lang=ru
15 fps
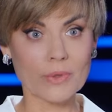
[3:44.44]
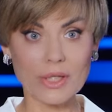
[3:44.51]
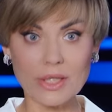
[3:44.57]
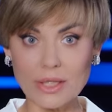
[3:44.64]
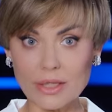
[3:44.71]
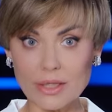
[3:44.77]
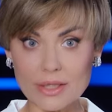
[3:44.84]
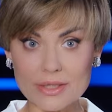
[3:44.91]

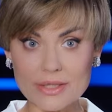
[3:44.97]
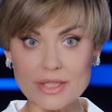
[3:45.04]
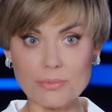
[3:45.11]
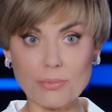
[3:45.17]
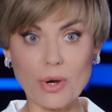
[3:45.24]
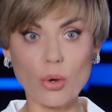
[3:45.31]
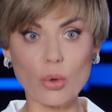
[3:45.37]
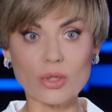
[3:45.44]
И идти
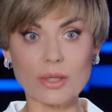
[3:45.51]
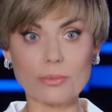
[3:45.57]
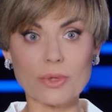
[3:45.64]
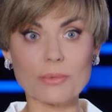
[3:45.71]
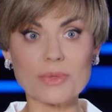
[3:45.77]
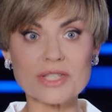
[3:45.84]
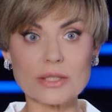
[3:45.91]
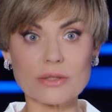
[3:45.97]
походом
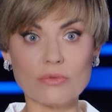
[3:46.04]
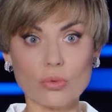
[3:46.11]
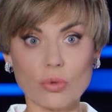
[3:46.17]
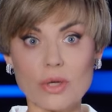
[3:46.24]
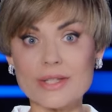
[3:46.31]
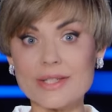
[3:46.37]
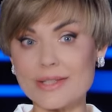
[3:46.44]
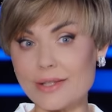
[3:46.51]
на
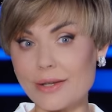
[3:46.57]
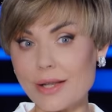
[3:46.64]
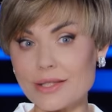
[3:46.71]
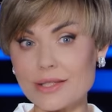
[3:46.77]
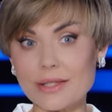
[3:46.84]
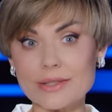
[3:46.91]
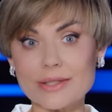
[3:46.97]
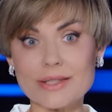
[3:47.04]
Москву, стирать
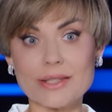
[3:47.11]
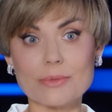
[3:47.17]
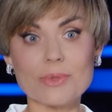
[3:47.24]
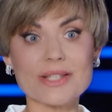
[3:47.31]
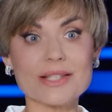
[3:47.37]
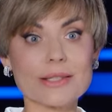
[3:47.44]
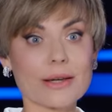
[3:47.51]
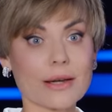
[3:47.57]
с лица
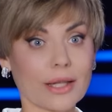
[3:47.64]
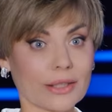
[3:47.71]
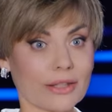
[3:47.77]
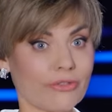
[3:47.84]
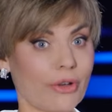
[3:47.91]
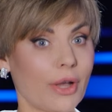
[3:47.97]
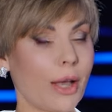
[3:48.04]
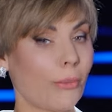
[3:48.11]
земли
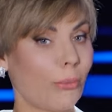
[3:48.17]
Саратов,